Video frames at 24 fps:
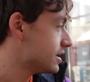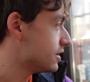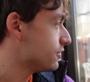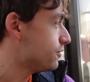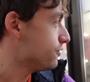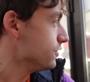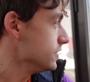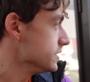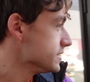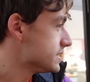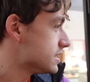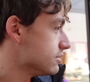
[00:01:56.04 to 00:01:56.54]
t'as
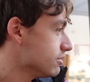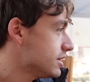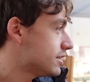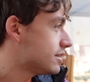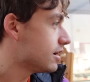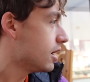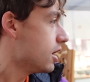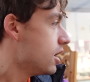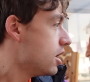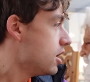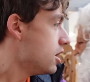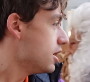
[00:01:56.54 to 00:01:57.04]
faim, c'est vrai que
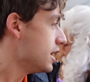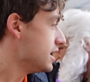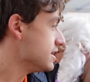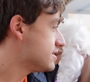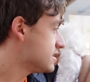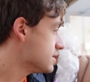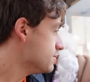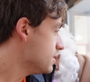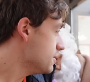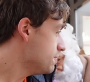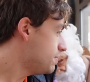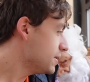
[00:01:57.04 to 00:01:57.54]
t'as. Oh. Elle
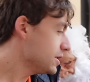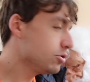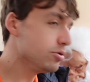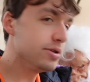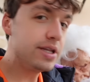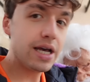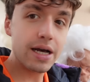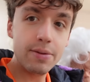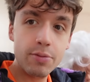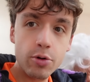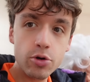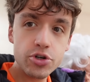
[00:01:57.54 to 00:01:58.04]
t'a même pas
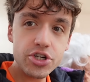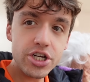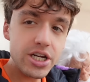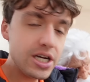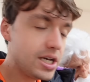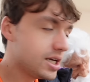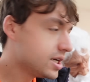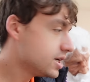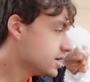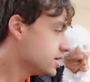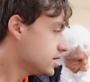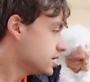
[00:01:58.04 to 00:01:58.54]
donné à
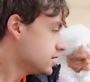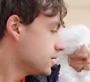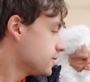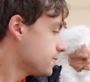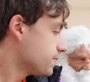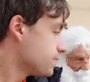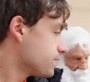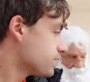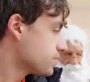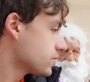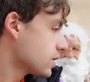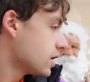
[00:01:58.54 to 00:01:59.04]
manger.
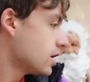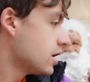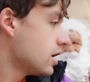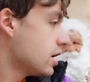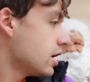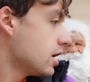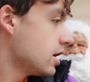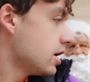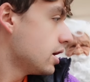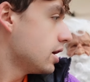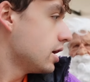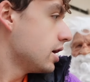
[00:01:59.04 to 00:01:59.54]
Elle m'a
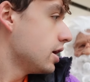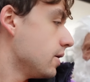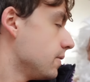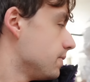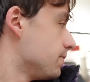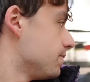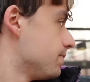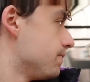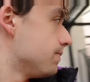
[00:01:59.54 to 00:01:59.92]
donné un paquet